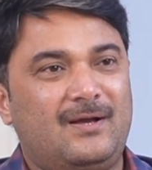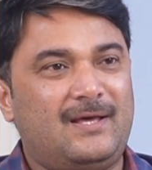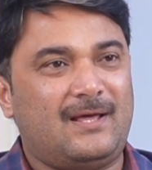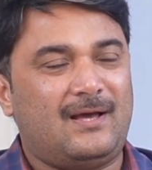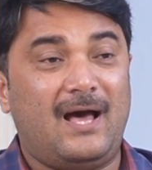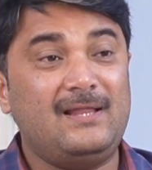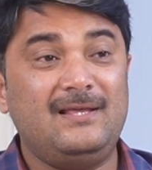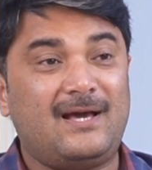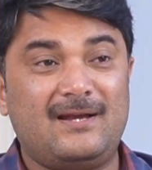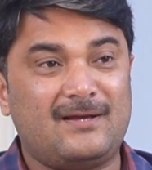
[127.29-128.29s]
కదా అది
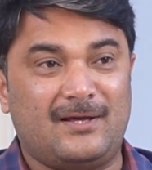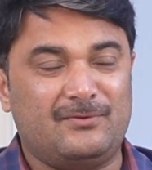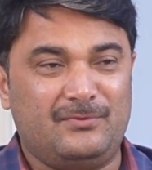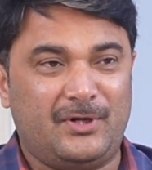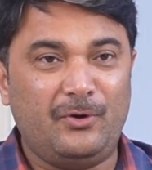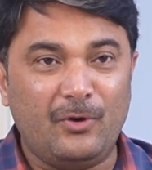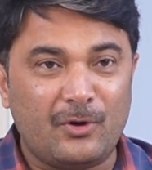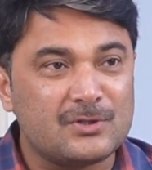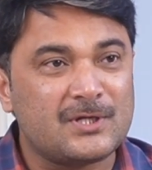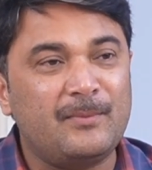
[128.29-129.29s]
కరెక్ట్ కాదు రెండో
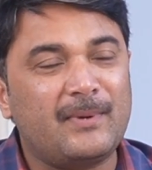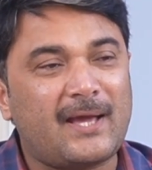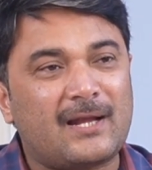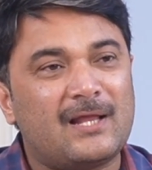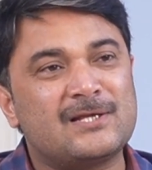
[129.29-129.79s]
రోజుకి మీకు ఎట్లా